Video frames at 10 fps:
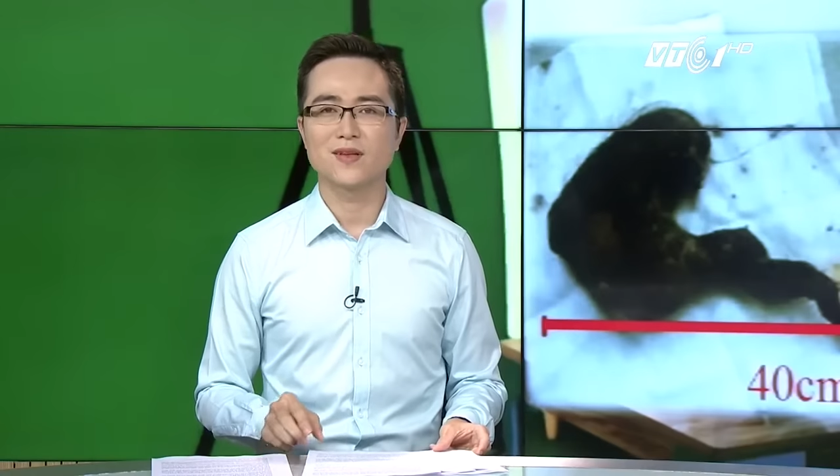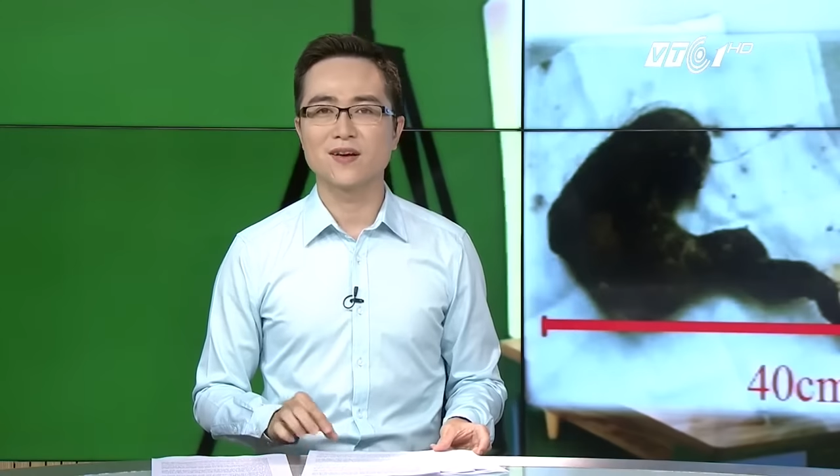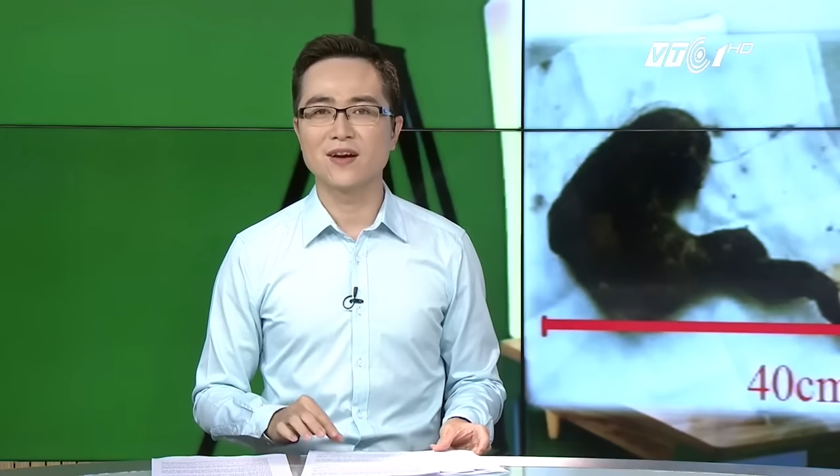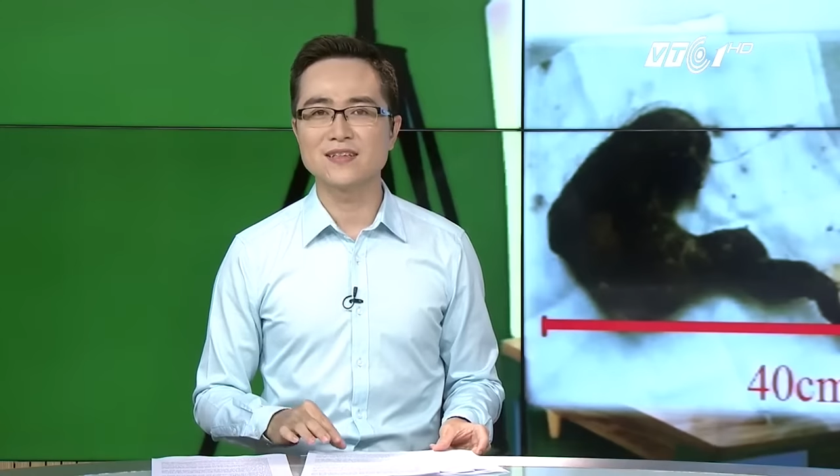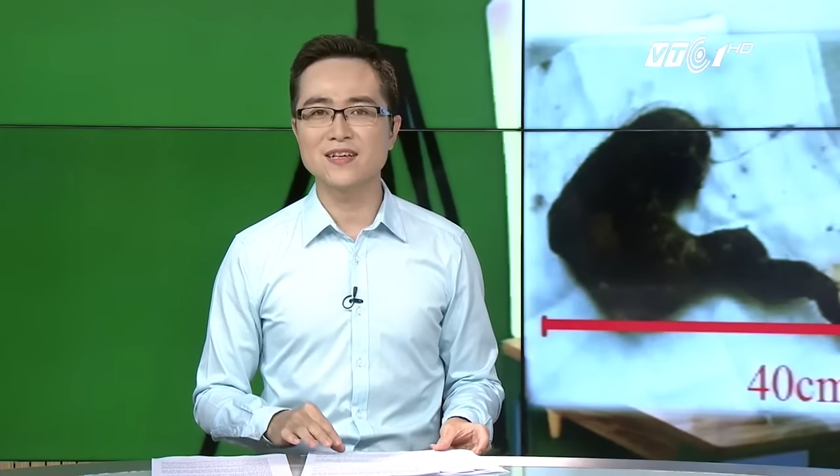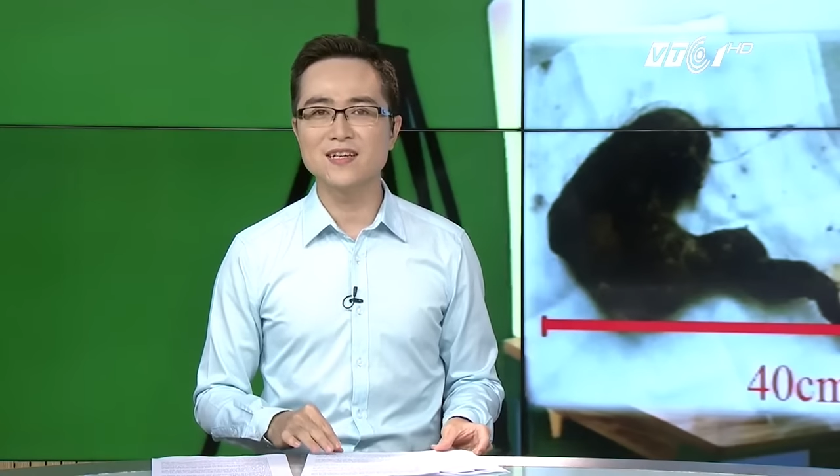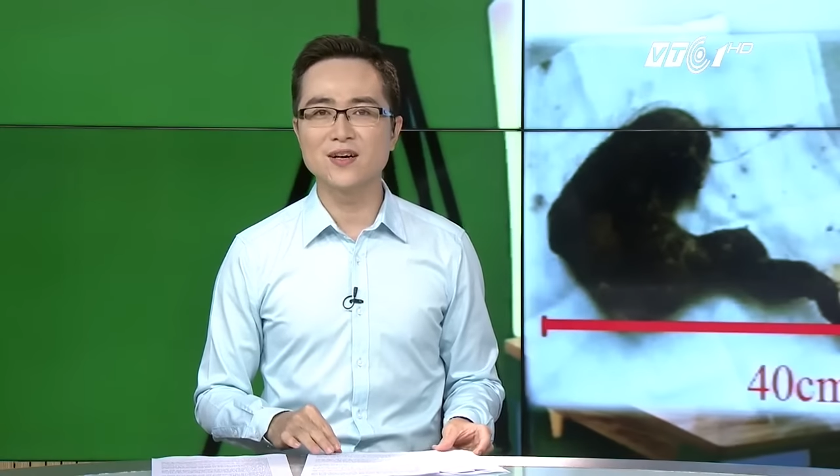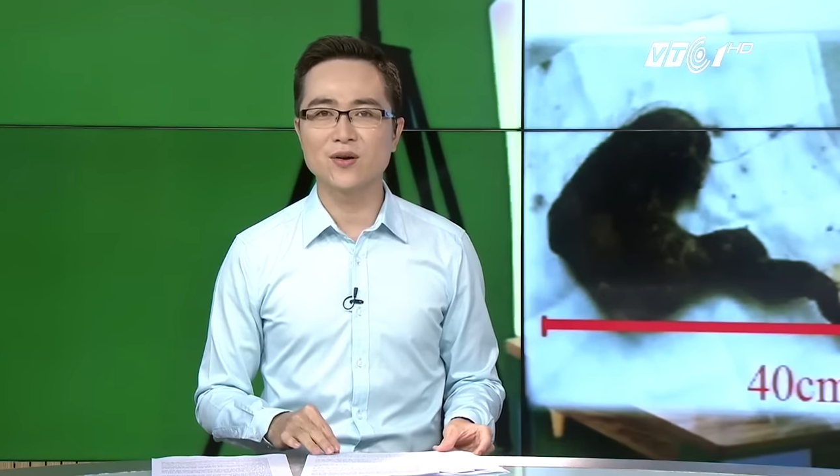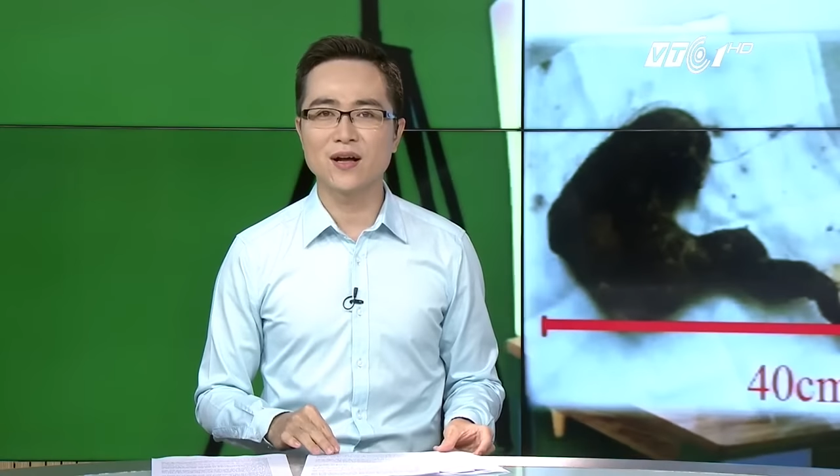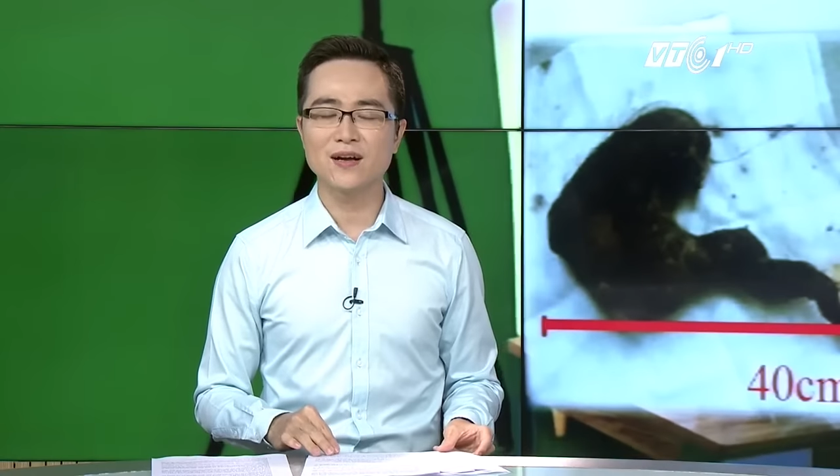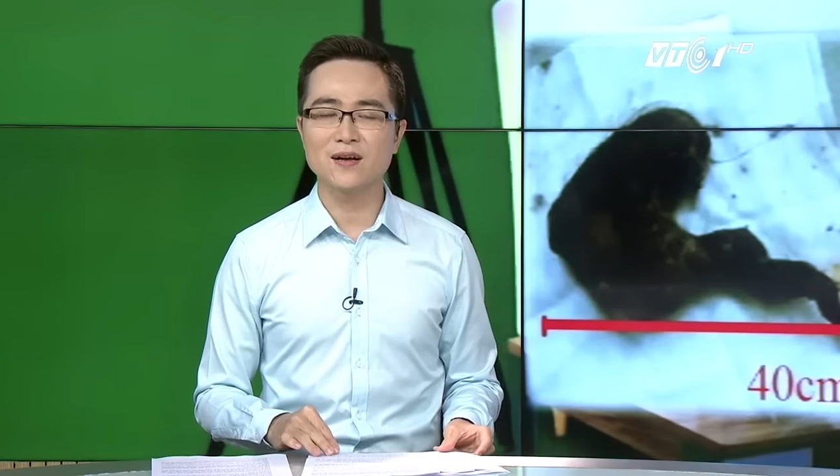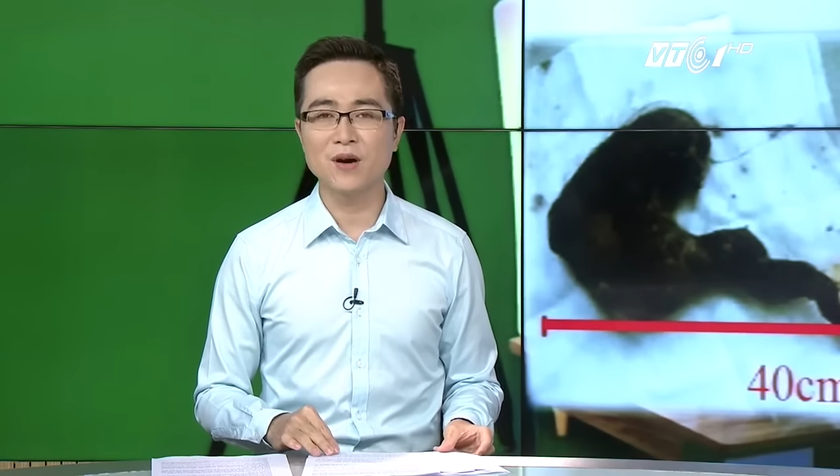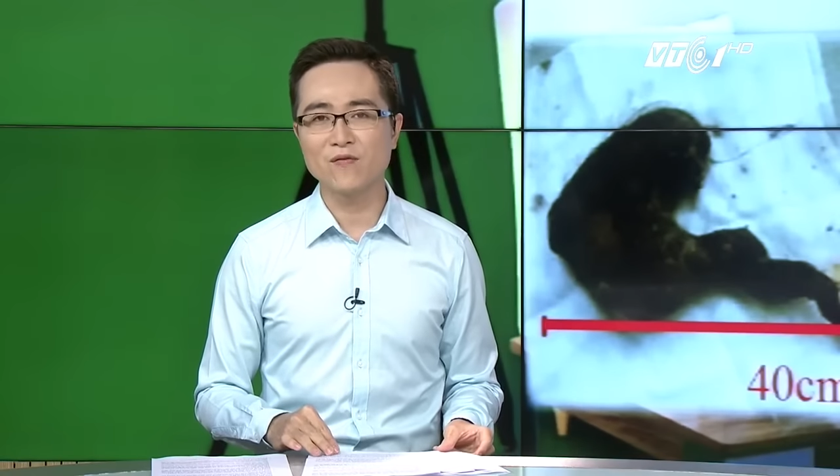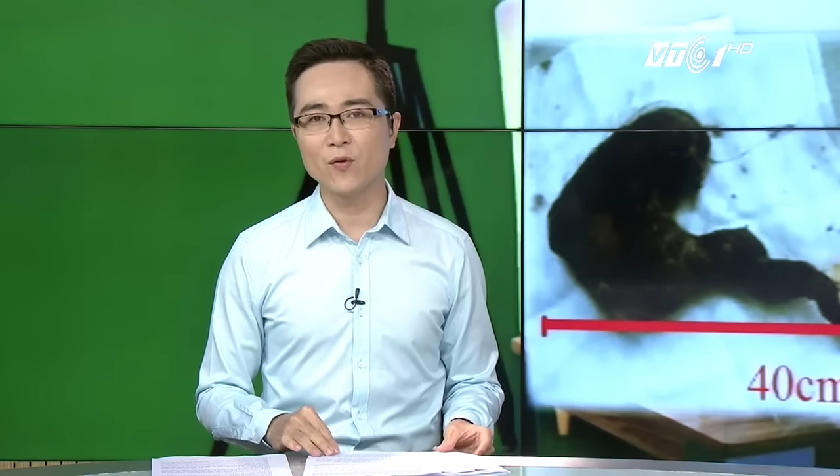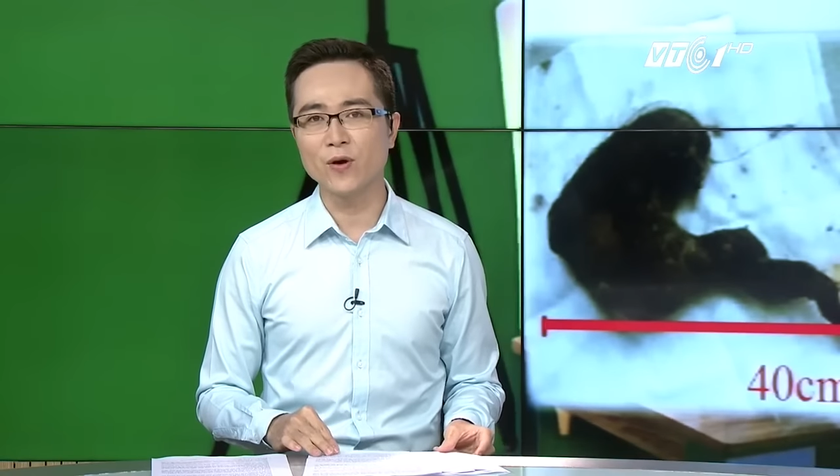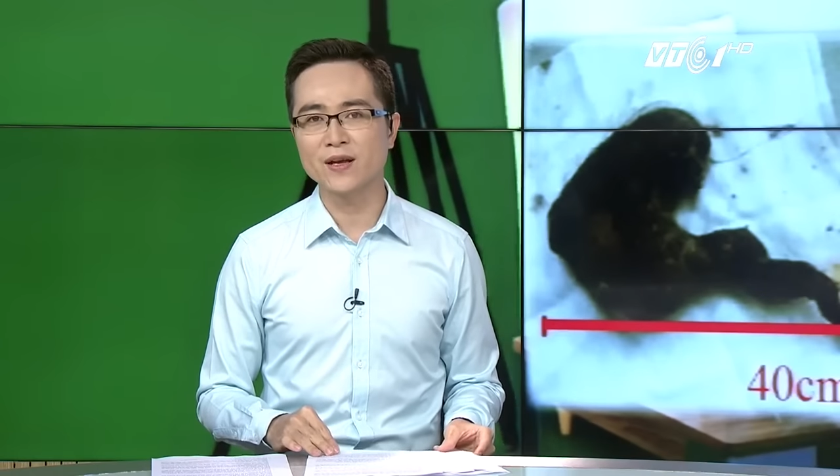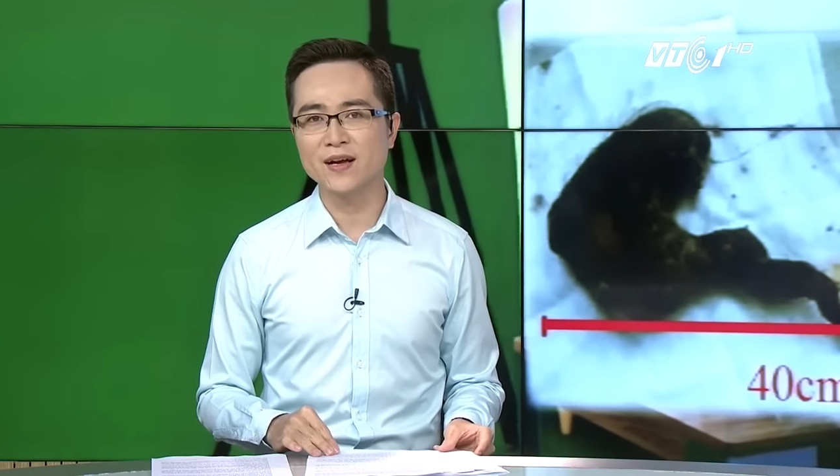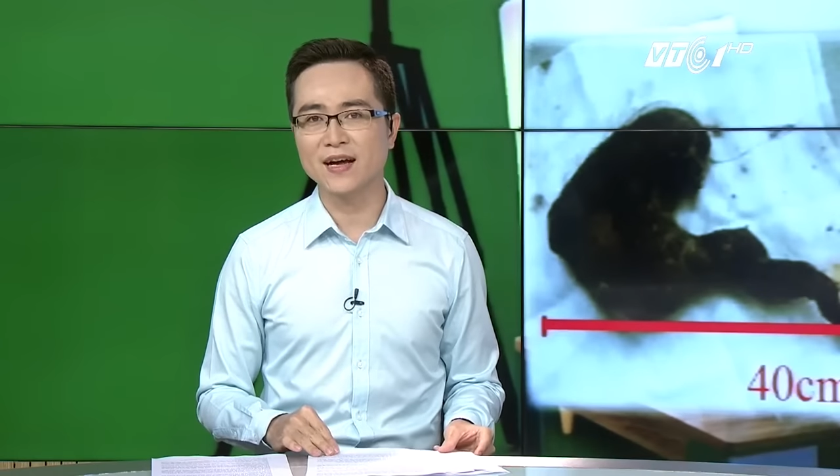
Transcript: Có lẽ rất nhiều các bậc phụ huynh,